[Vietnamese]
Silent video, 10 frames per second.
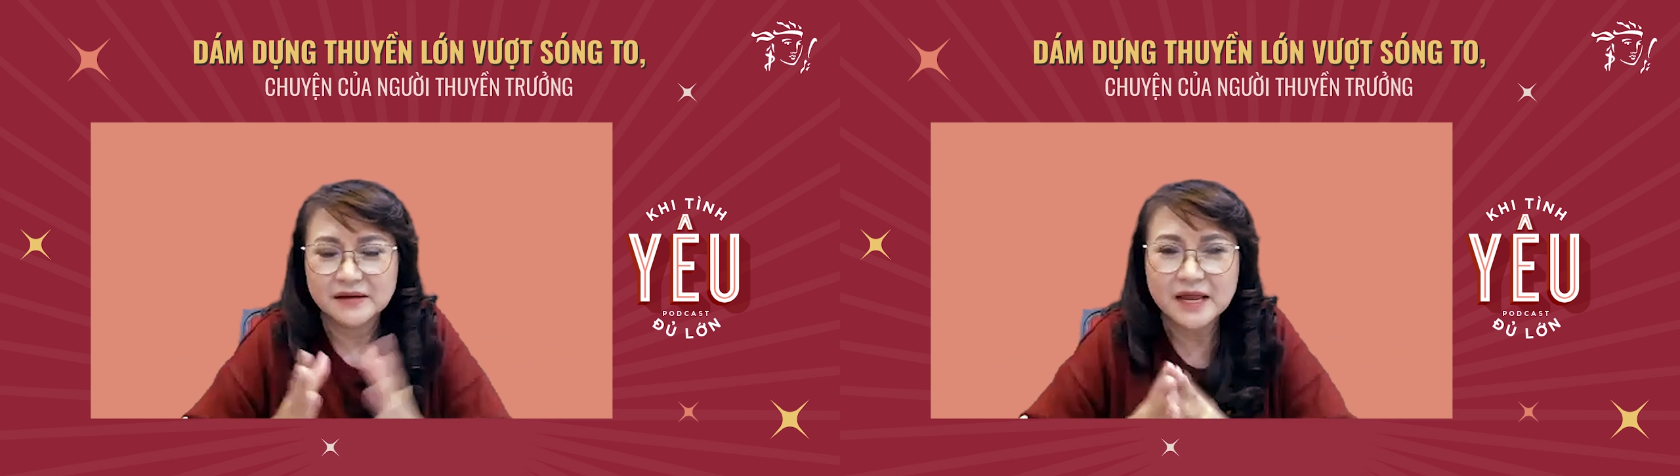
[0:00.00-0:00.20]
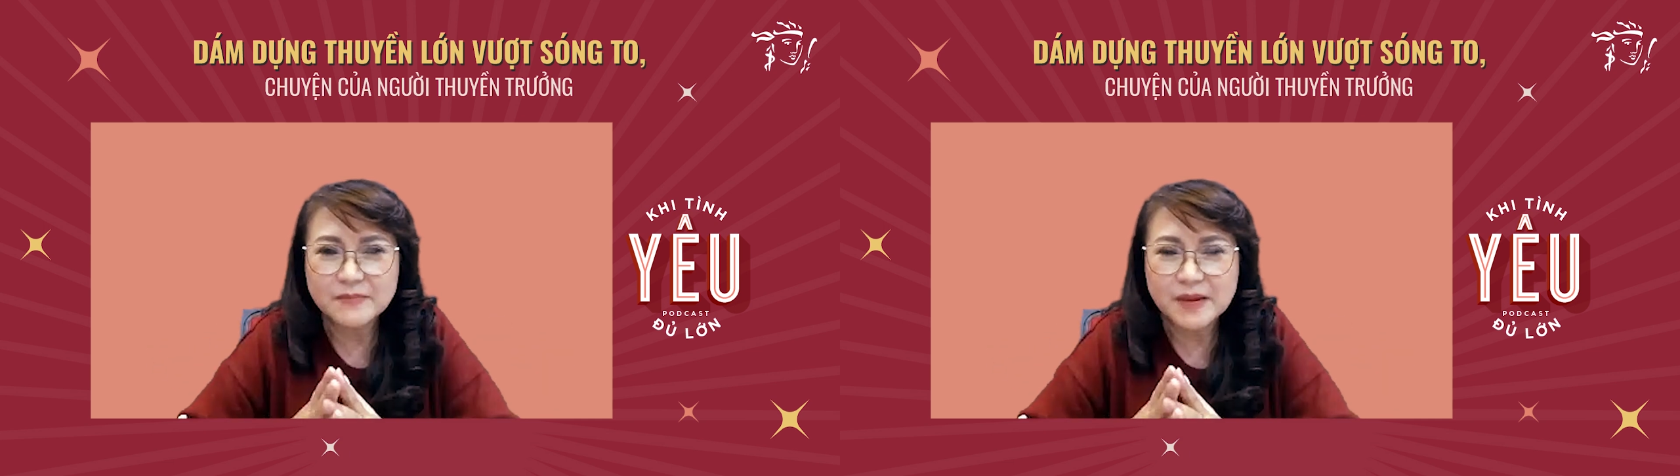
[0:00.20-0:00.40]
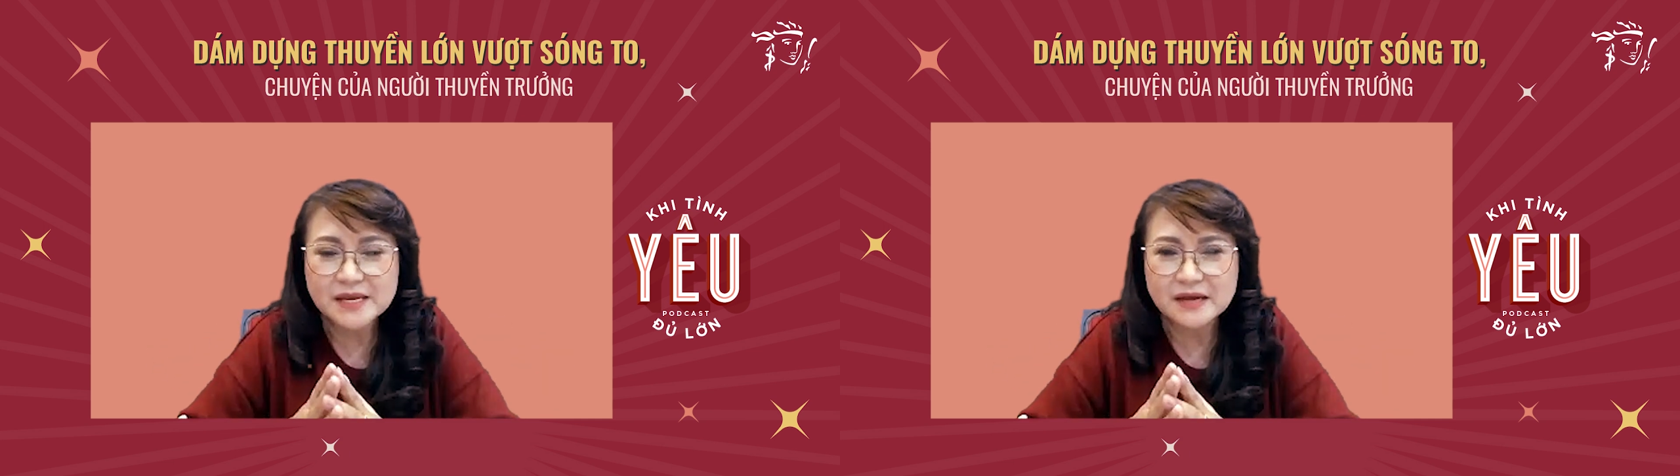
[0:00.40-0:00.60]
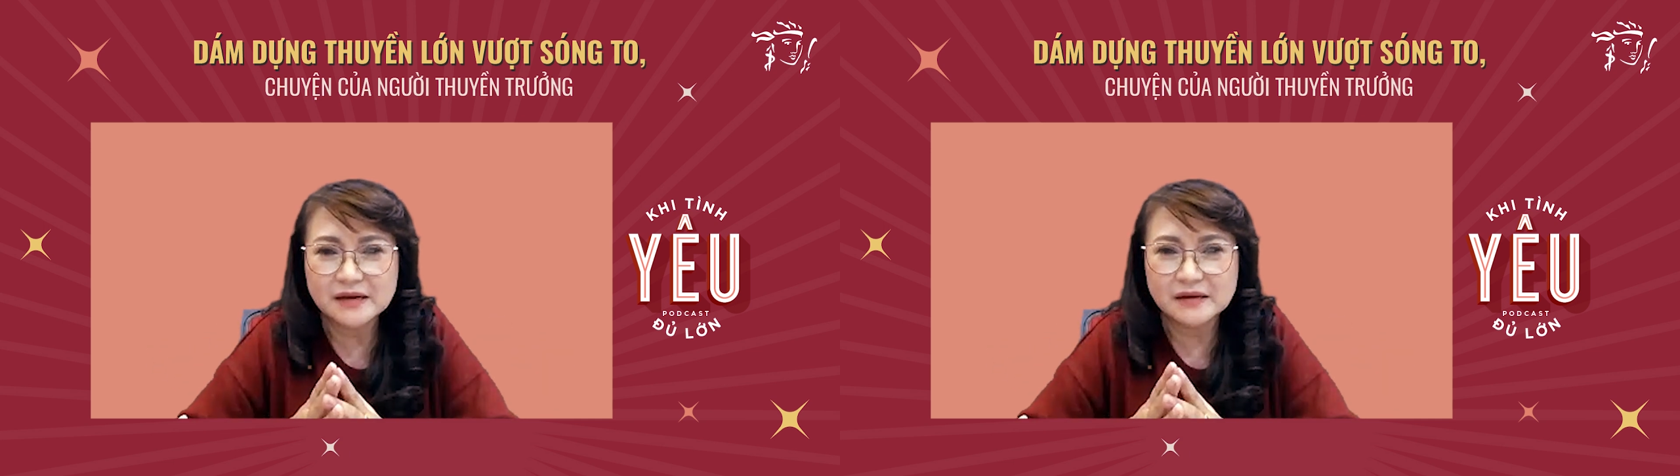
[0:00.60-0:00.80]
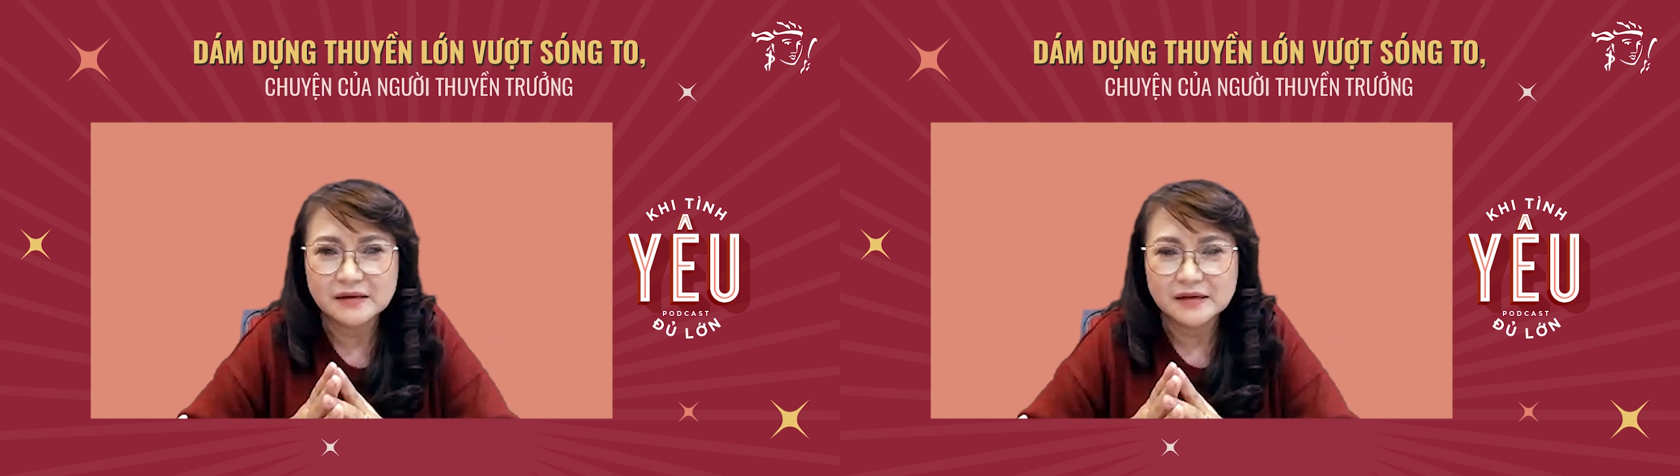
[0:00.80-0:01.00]
đến bây
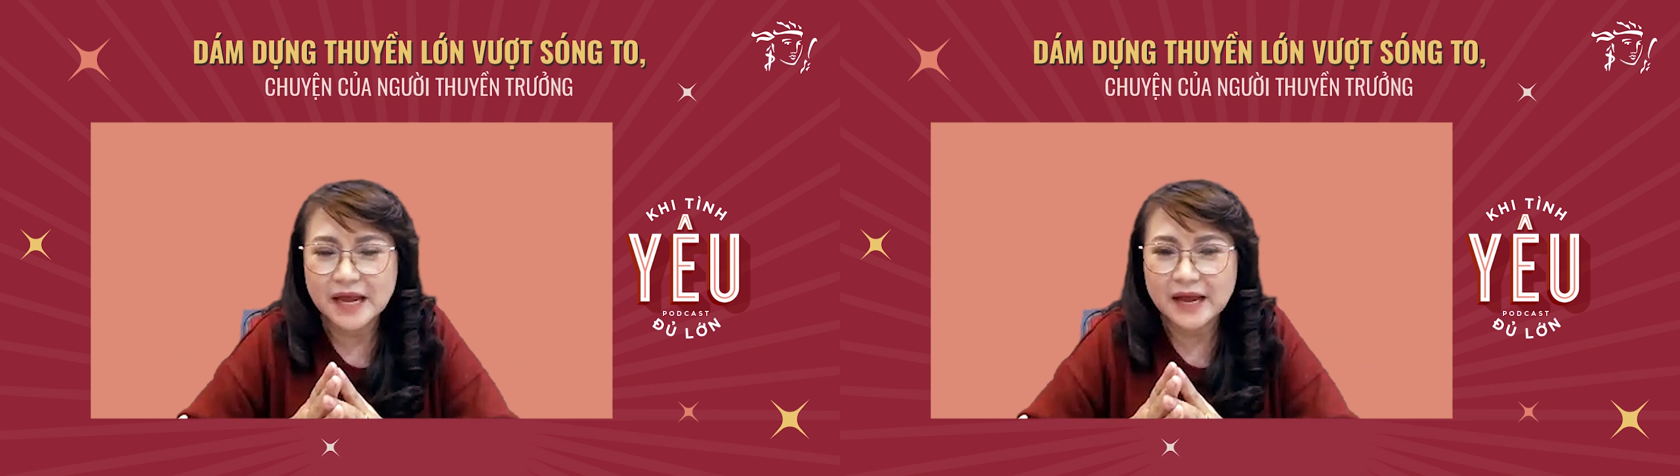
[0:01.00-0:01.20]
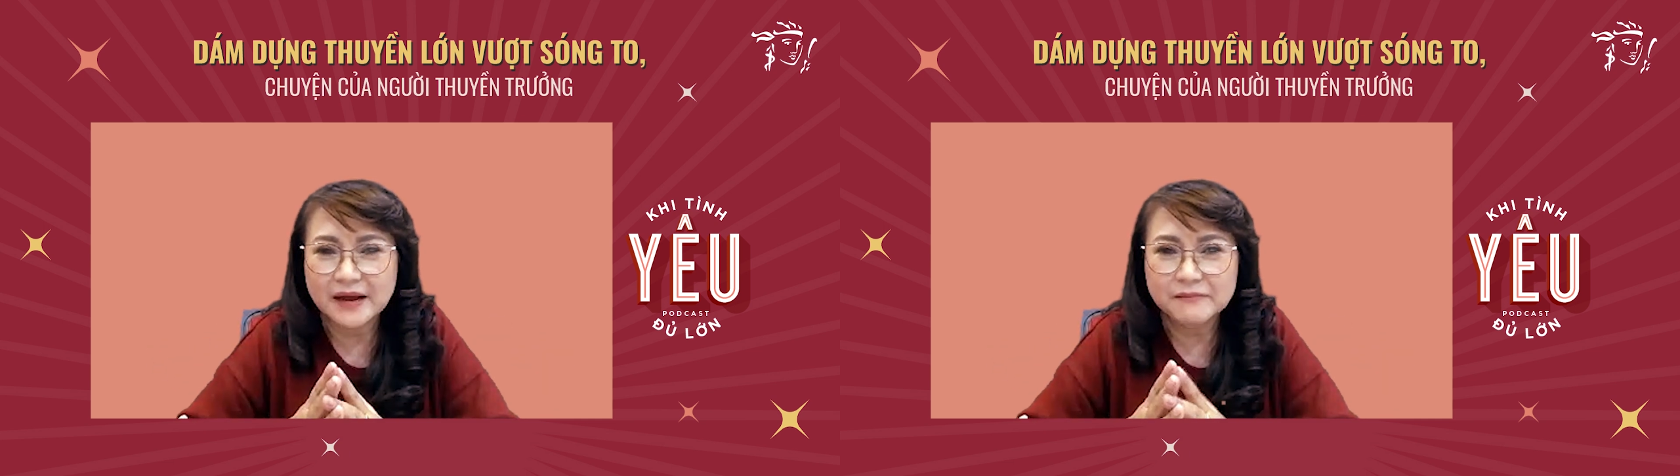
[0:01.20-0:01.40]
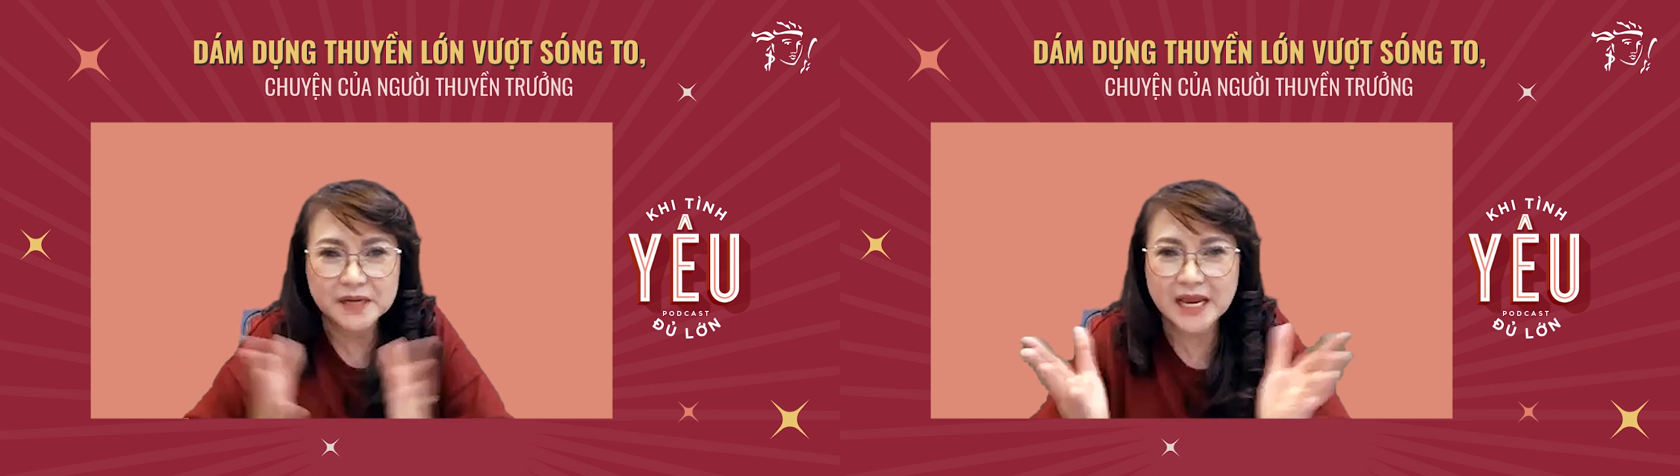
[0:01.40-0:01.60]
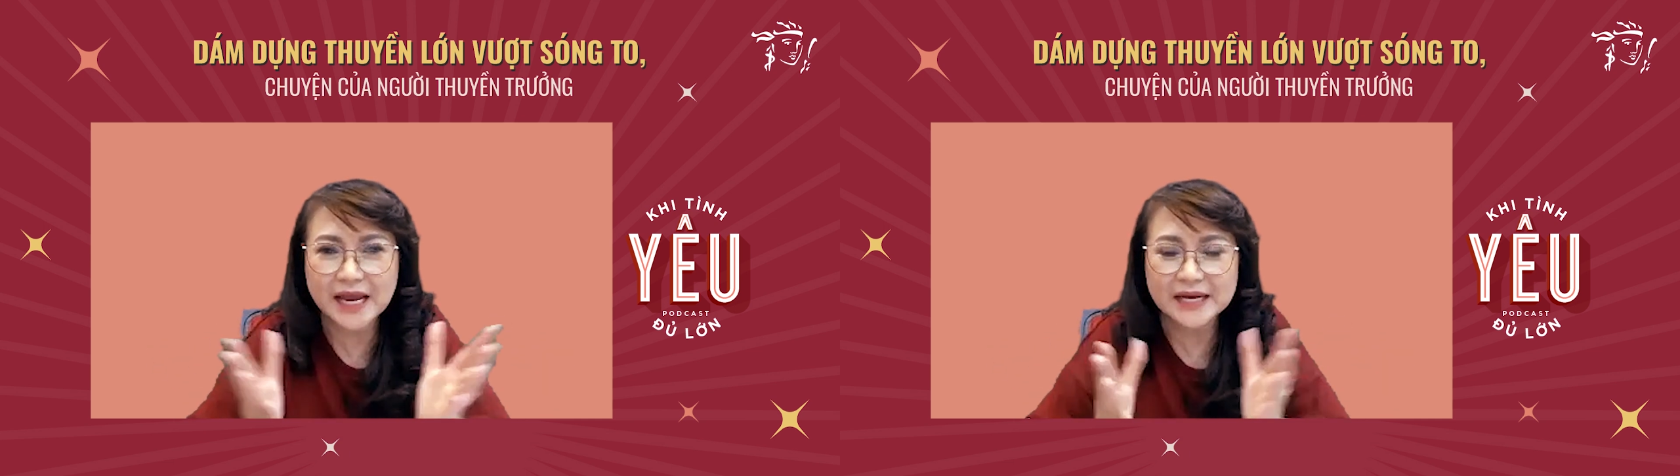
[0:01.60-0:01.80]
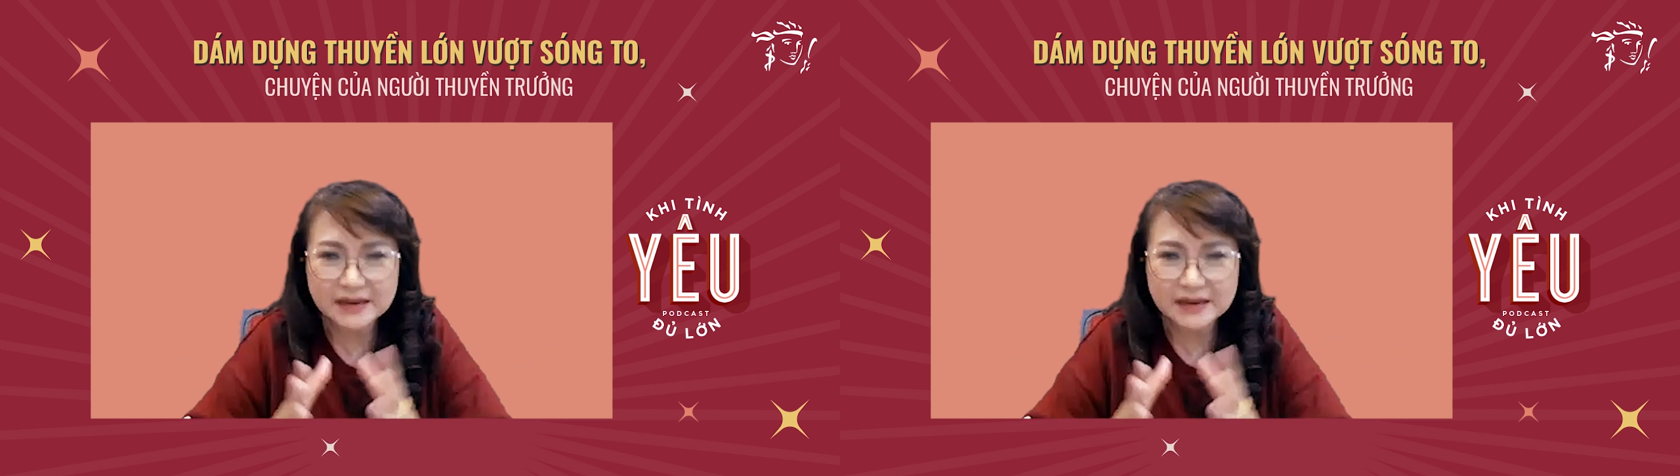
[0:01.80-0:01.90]
giờ đã 12